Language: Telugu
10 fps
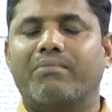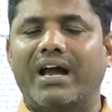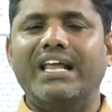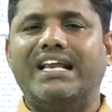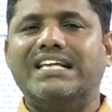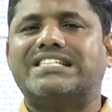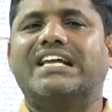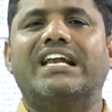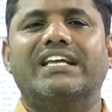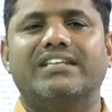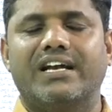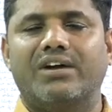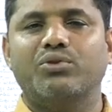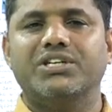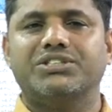మళ్ళీ రీసైకిల్ అయితే అన్న
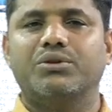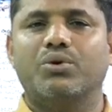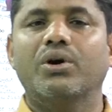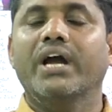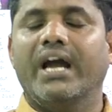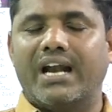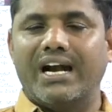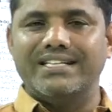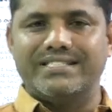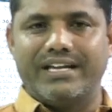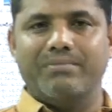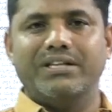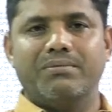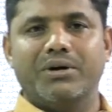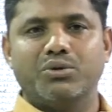ఉద్దేశంతో ఇట్లాంటి స్కీమ్
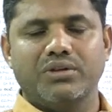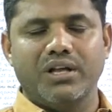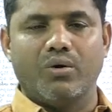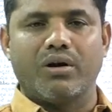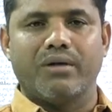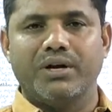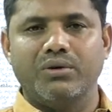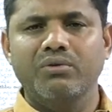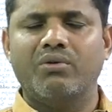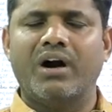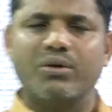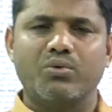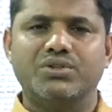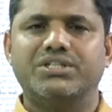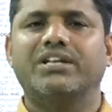అయితే పెడుతుంది గవర్నమెంట్
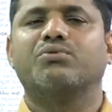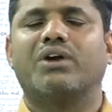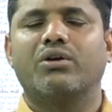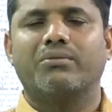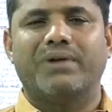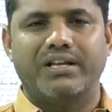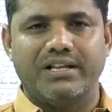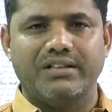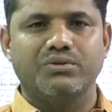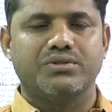వాడుకోవచ్చు ఇంకా త్వరలో మనకి ఇదైతే